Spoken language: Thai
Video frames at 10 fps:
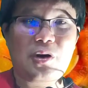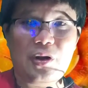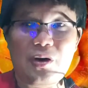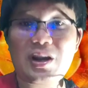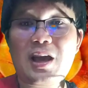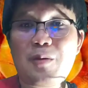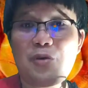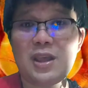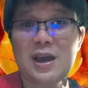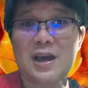ขอร้องนะครั
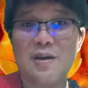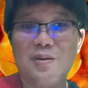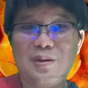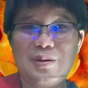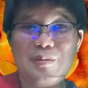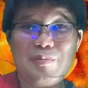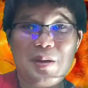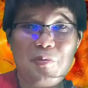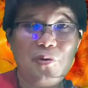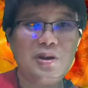บ ว่าอย่า
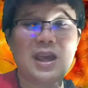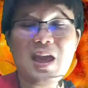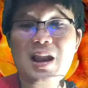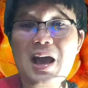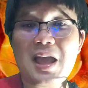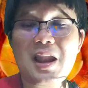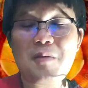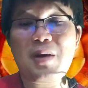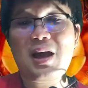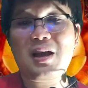ไปพูดแง่ร้ายอะ
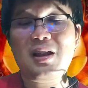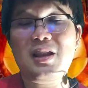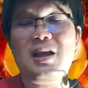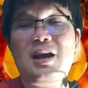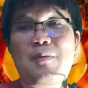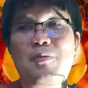ไรมากนะ